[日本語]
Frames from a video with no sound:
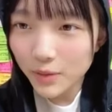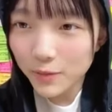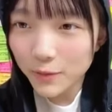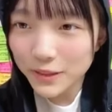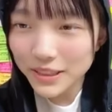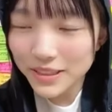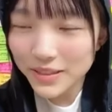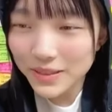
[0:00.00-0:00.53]
もう
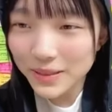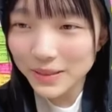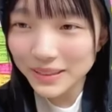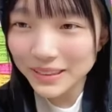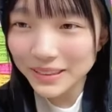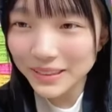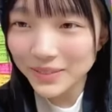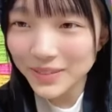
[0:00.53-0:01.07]
もちろん、りお
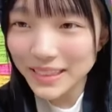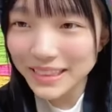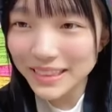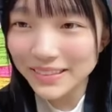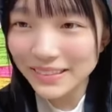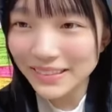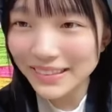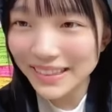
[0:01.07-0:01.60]
つんとまいちゃ
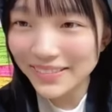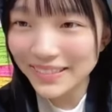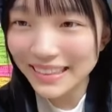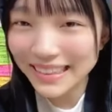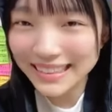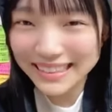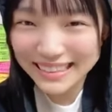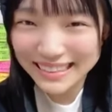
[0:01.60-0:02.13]
んを取るため
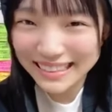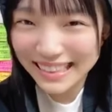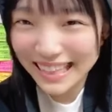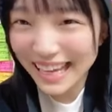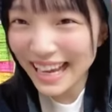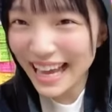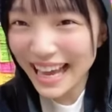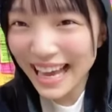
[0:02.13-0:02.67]
です。
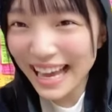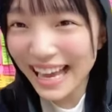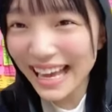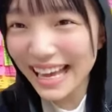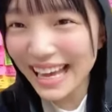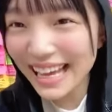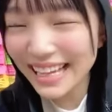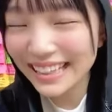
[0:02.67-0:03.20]

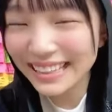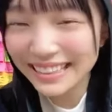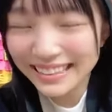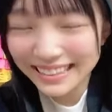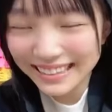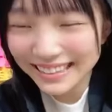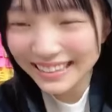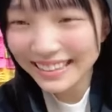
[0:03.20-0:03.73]

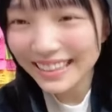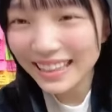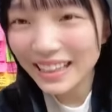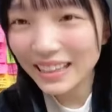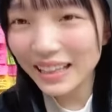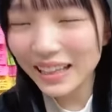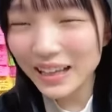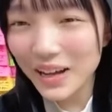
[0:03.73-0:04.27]

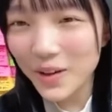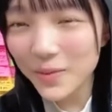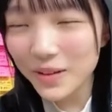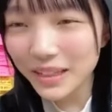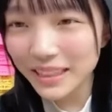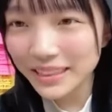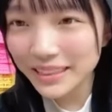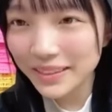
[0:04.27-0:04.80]
あーなんかごま
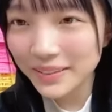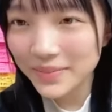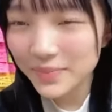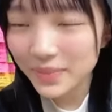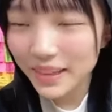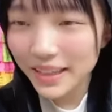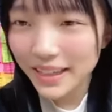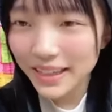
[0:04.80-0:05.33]
かしてる。
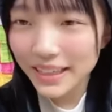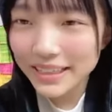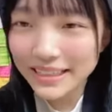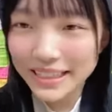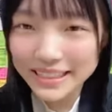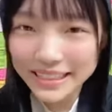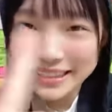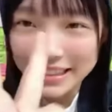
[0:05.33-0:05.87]
ひ
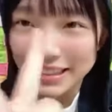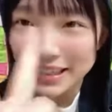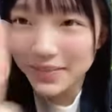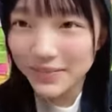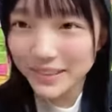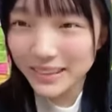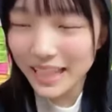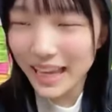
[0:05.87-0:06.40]
さしーさ
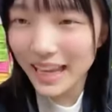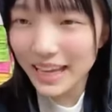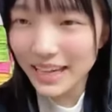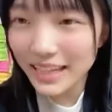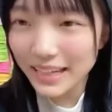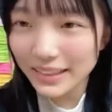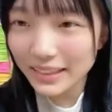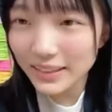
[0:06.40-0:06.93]
レインスター、あ
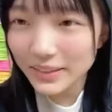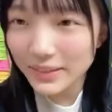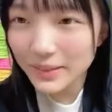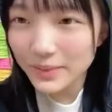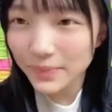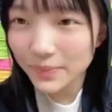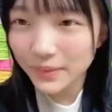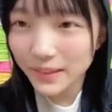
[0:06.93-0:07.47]
りが
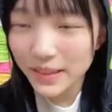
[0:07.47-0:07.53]
とう。